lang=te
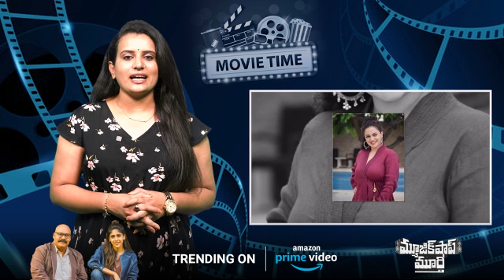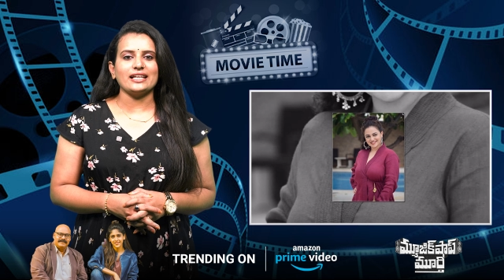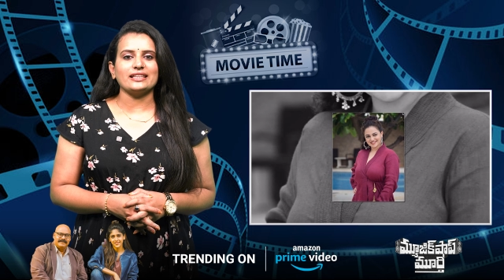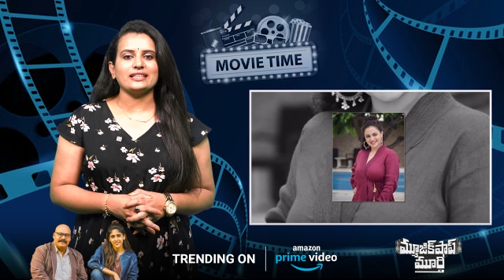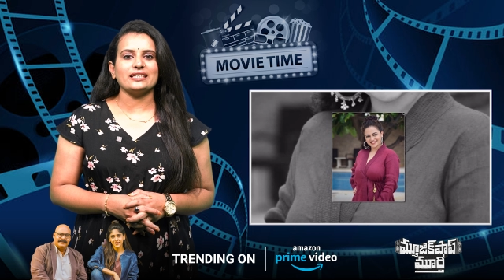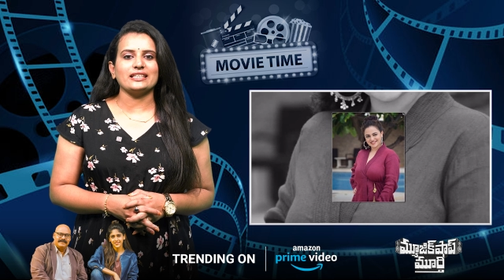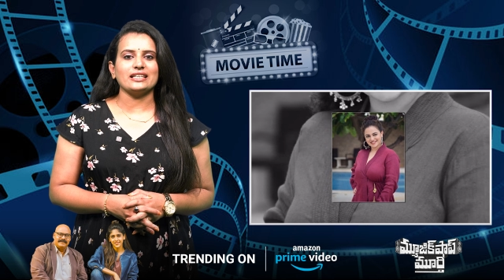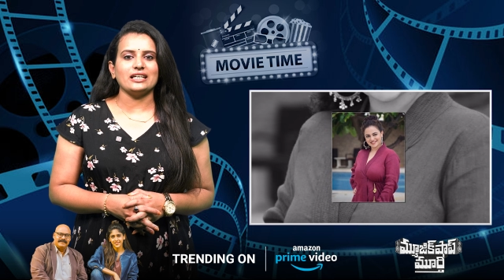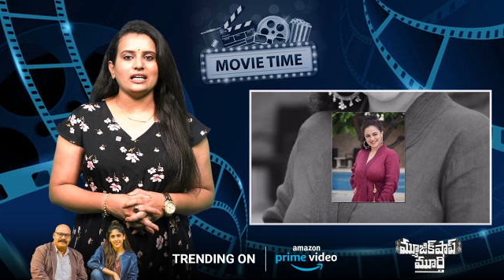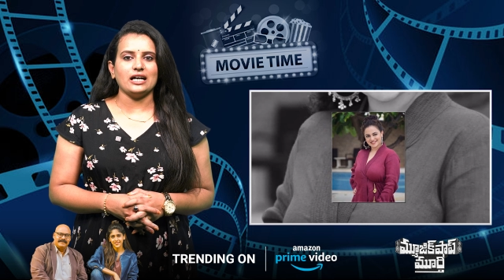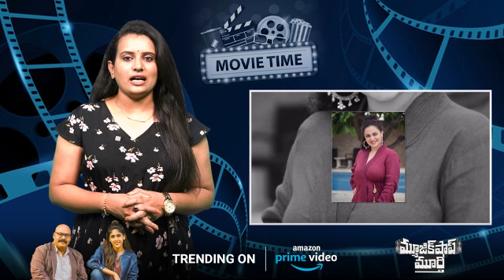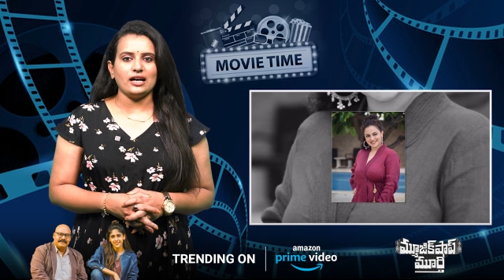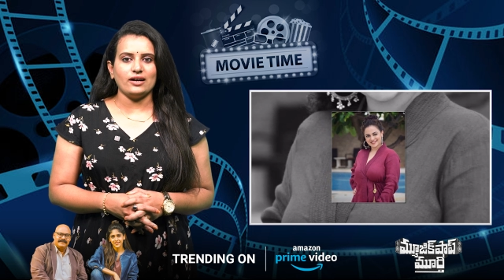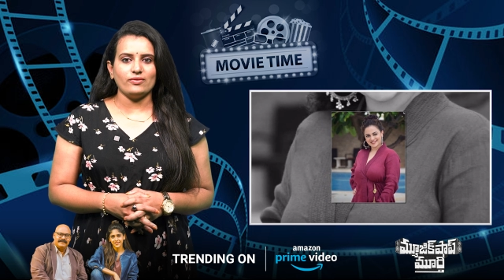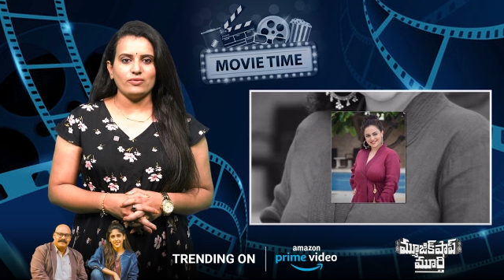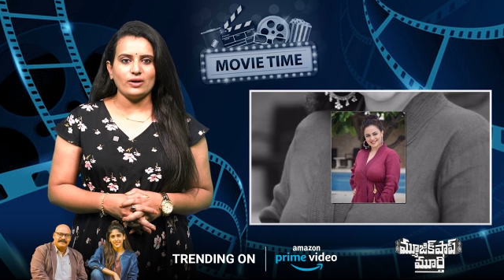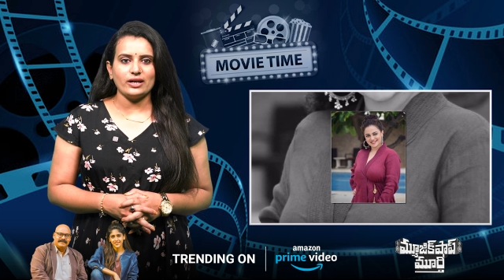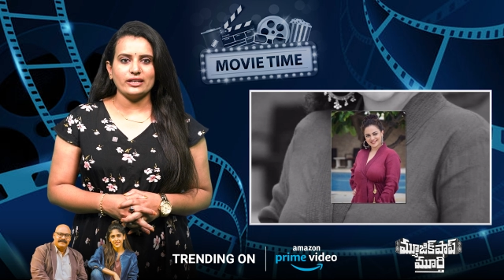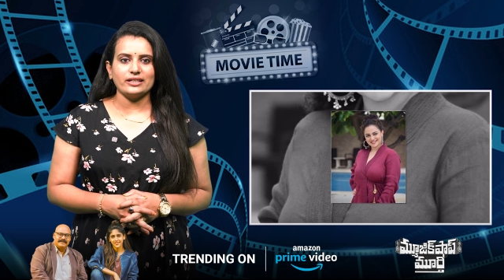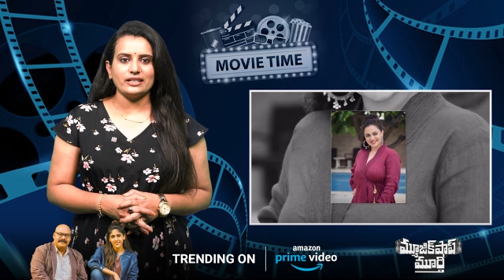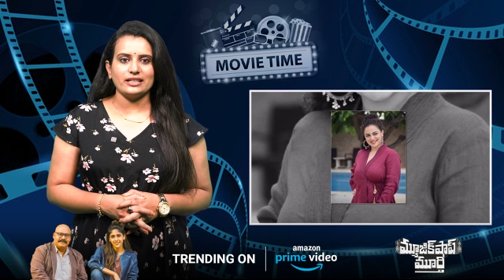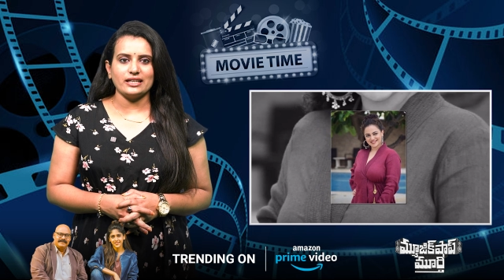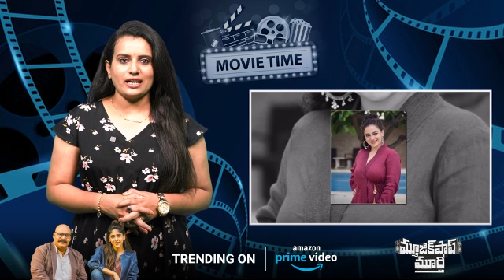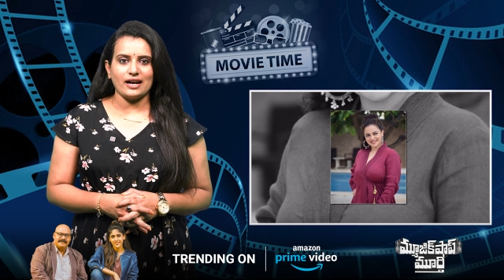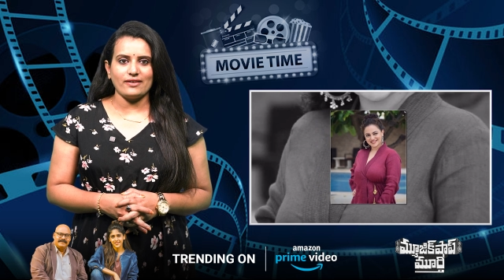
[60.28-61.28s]
జాతీయ
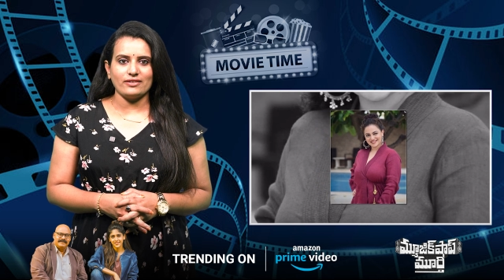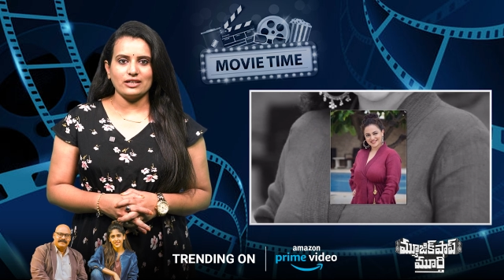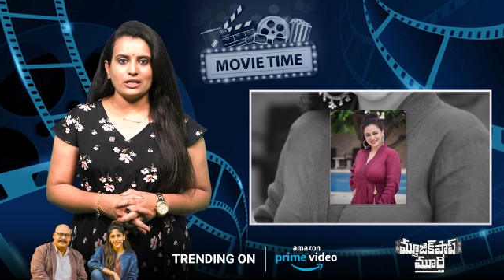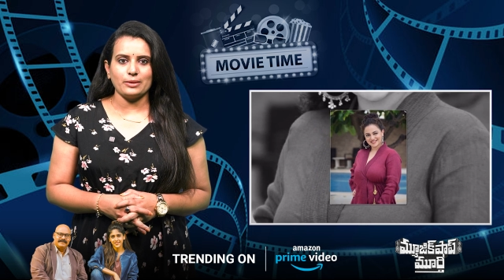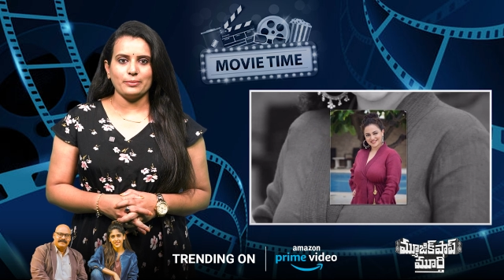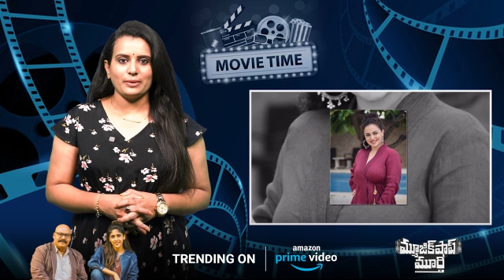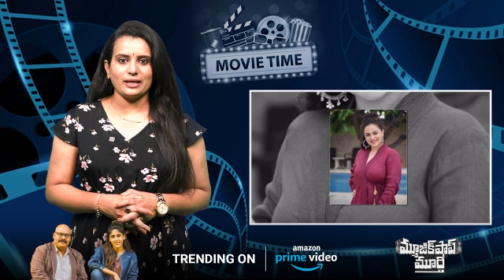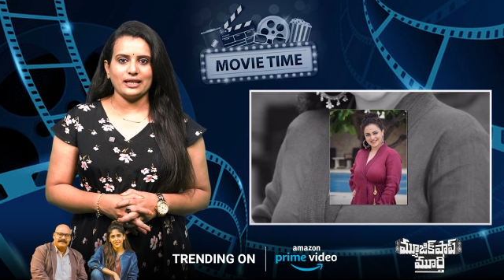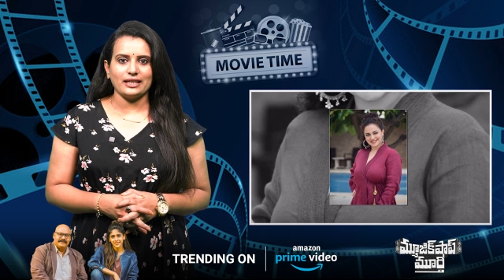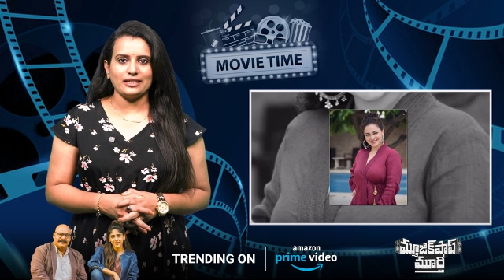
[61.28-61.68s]
అవార్డు రావడం